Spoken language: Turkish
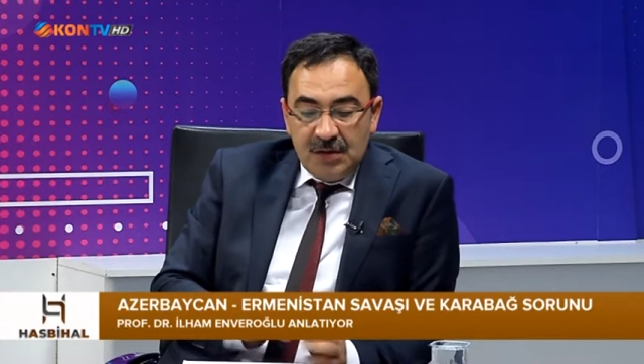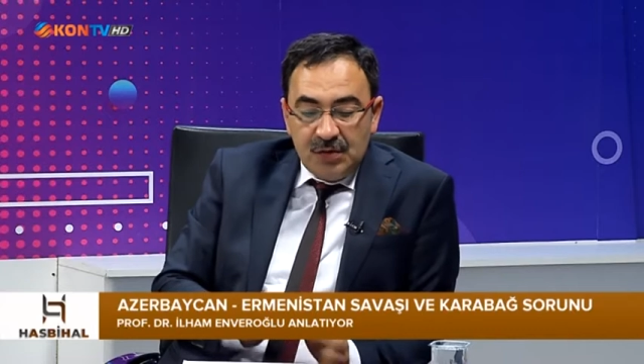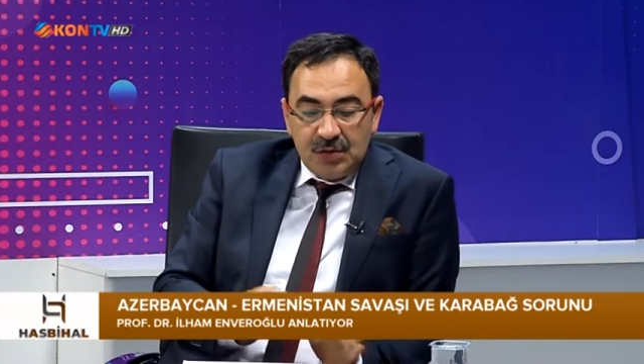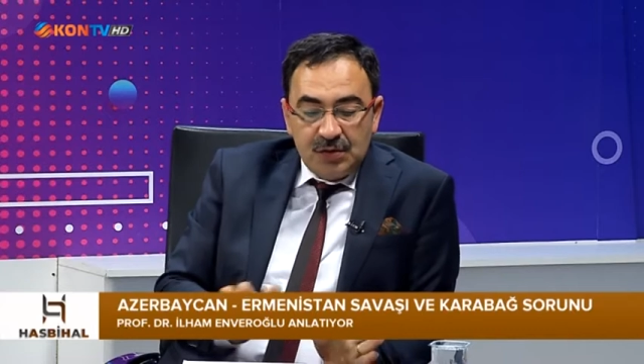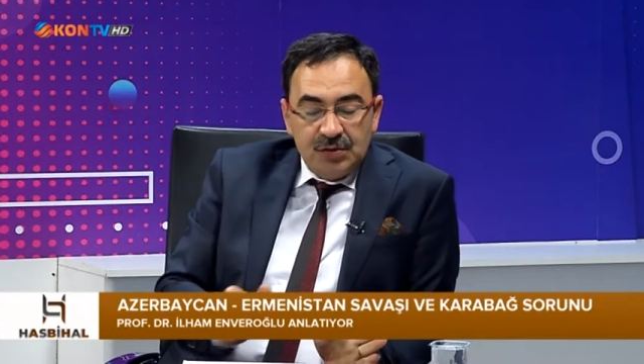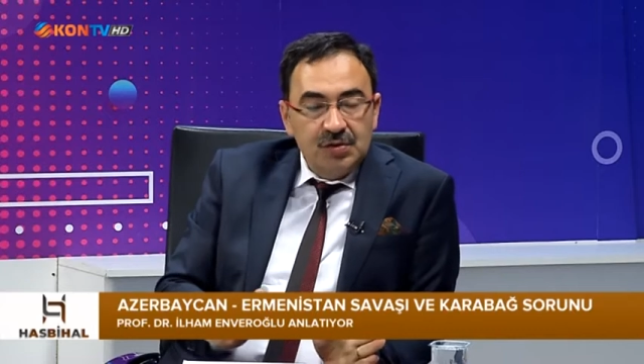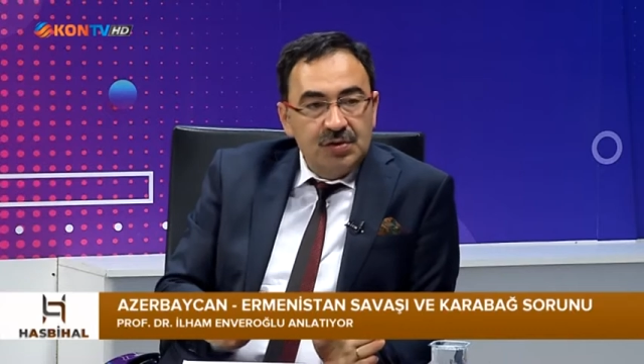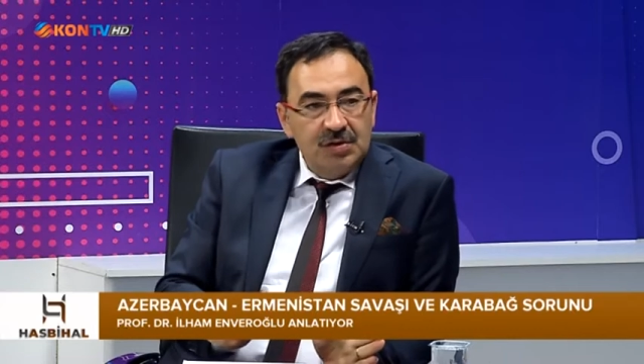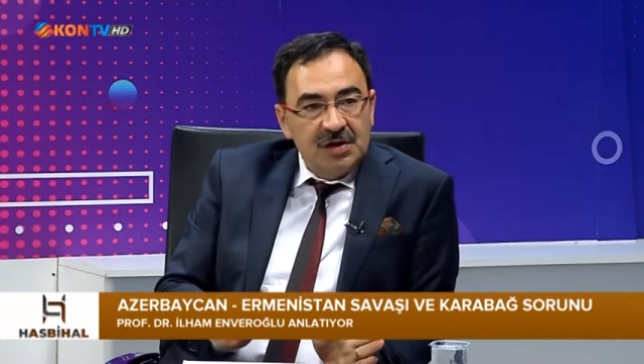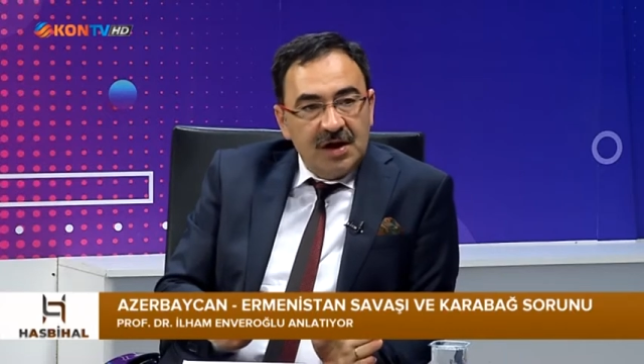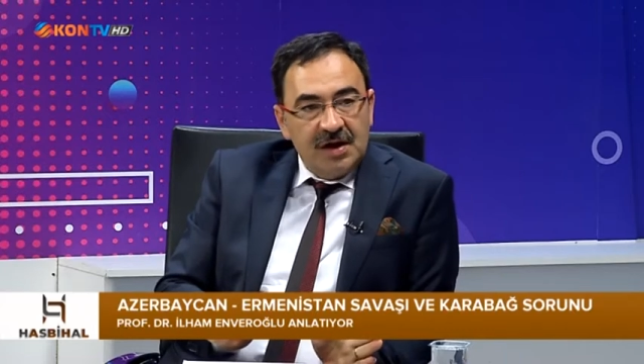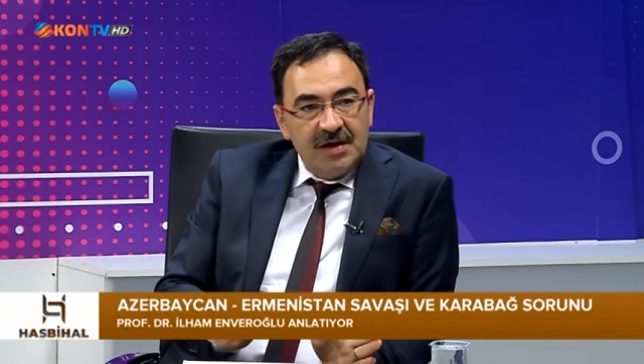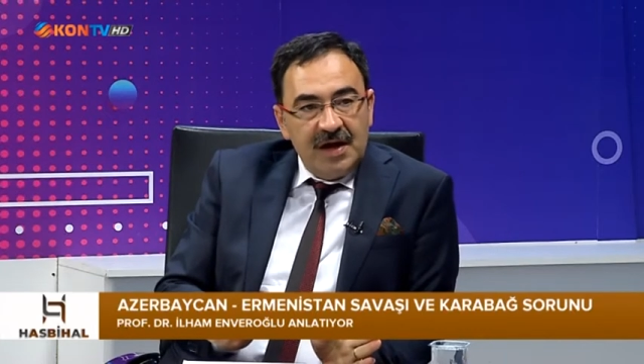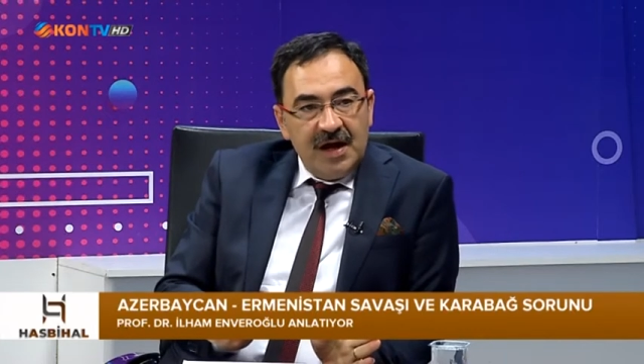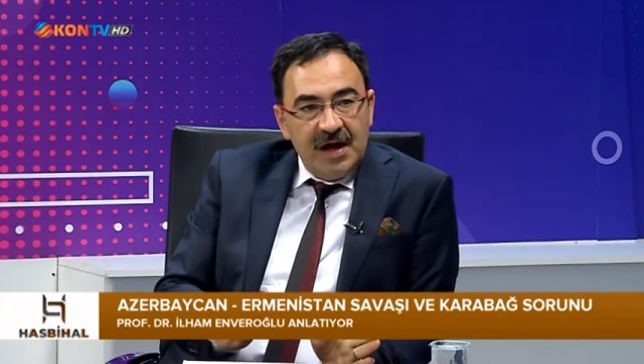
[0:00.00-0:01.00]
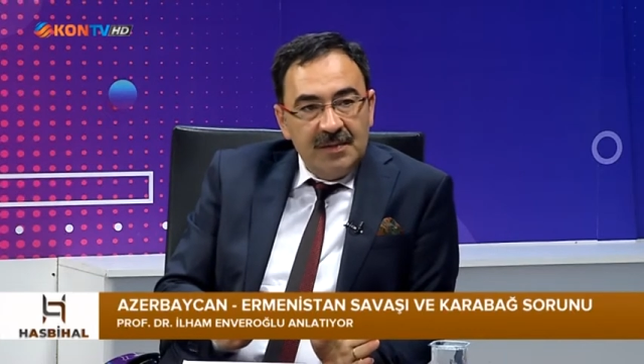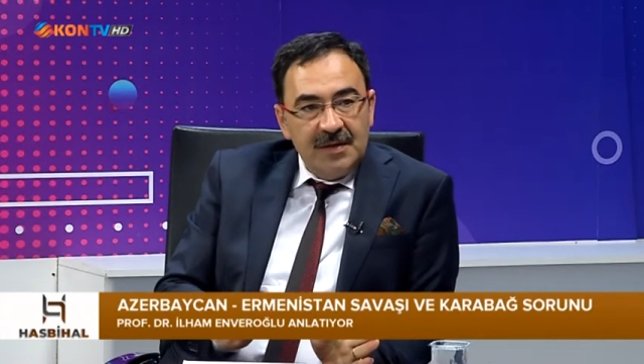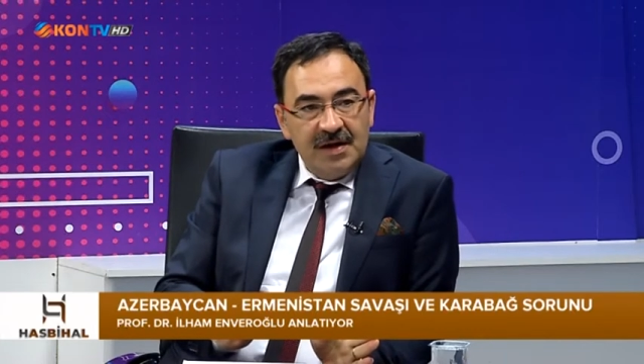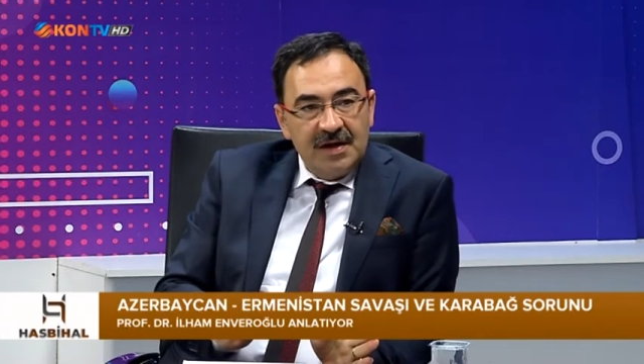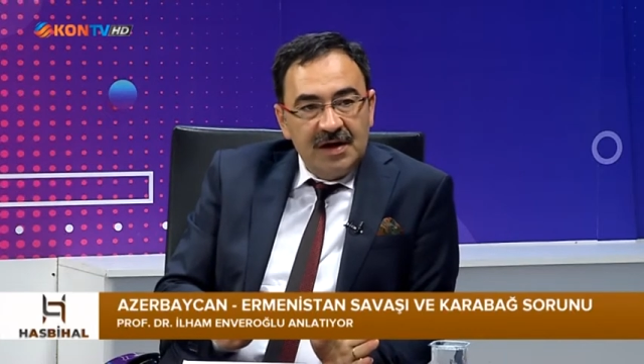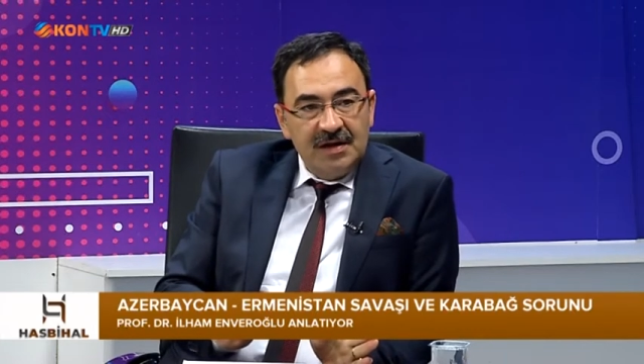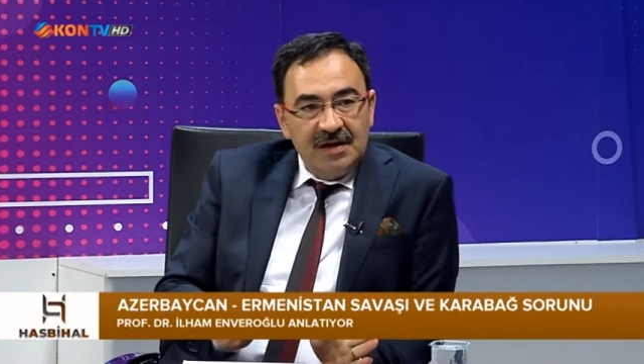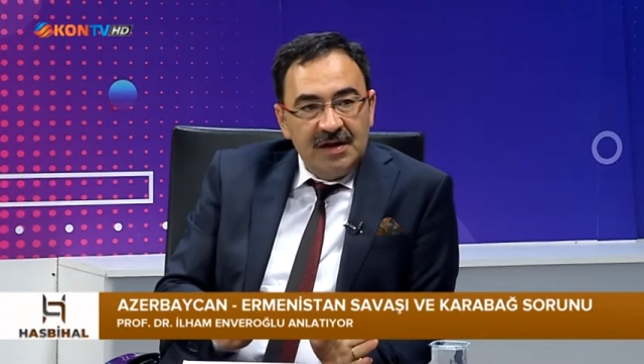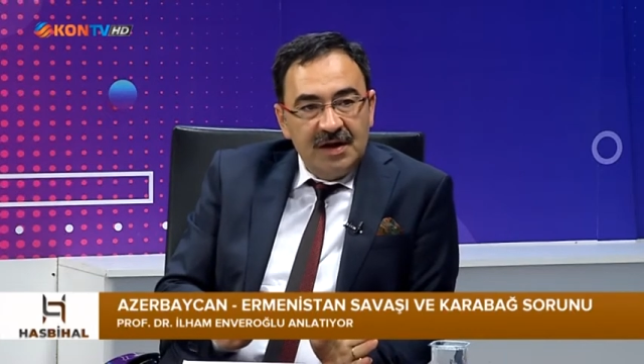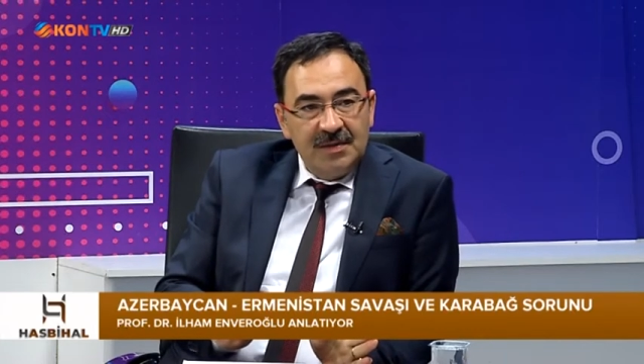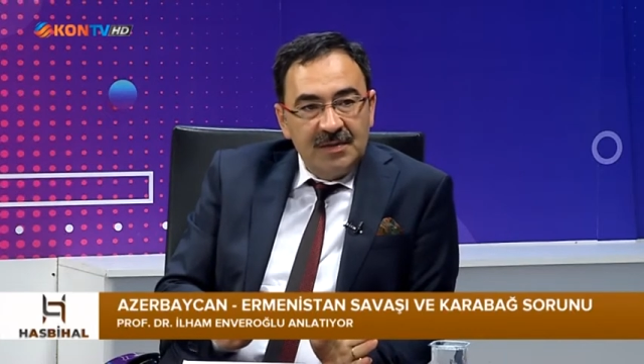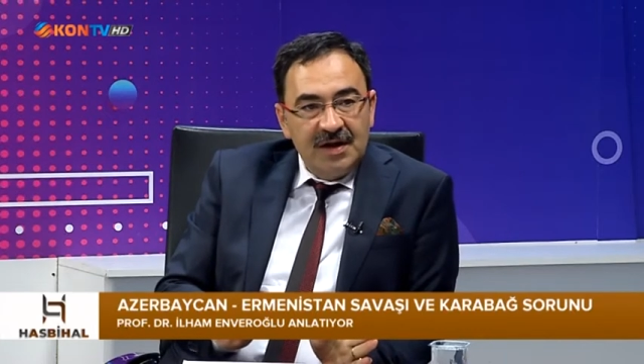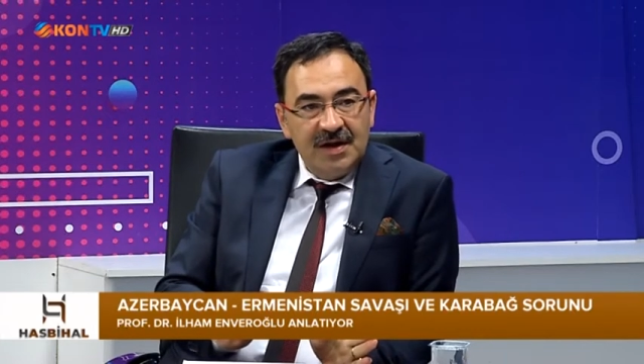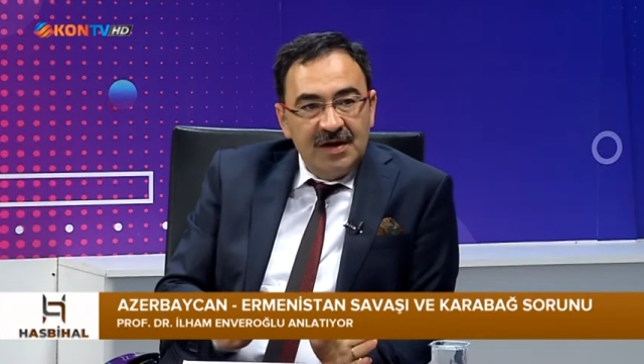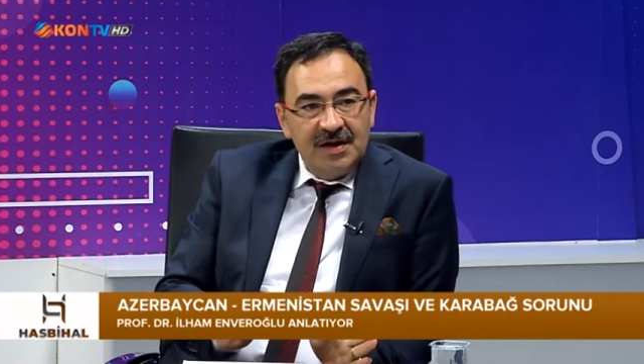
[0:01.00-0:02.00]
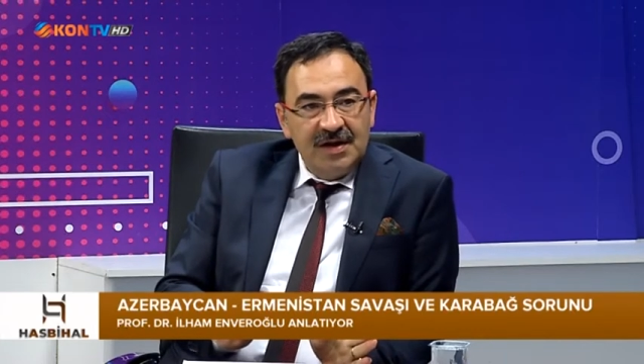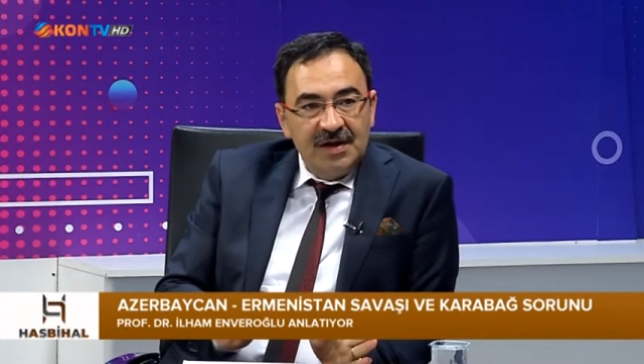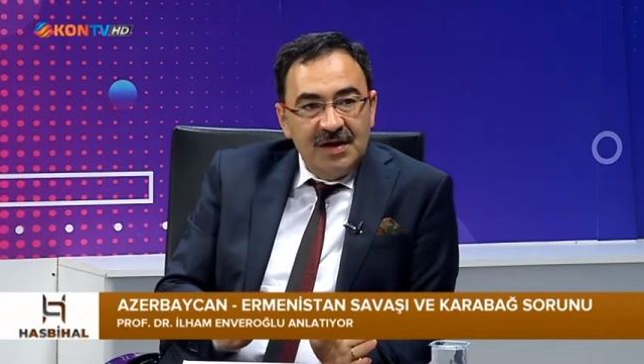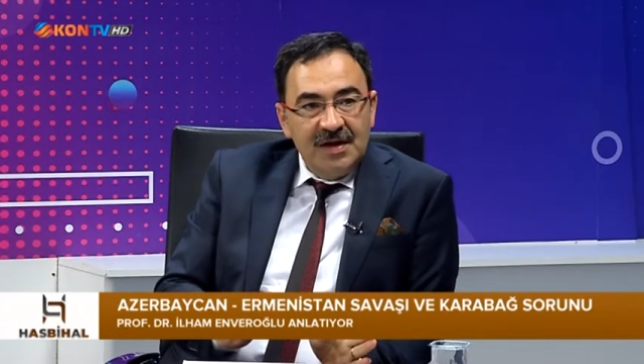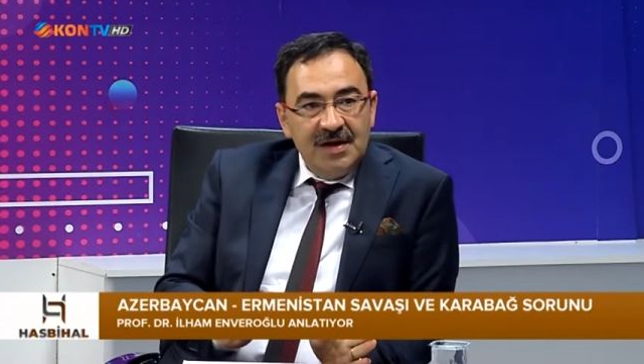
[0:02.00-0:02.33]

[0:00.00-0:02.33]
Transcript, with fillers: unutturdular. Ermeni katliamlarını.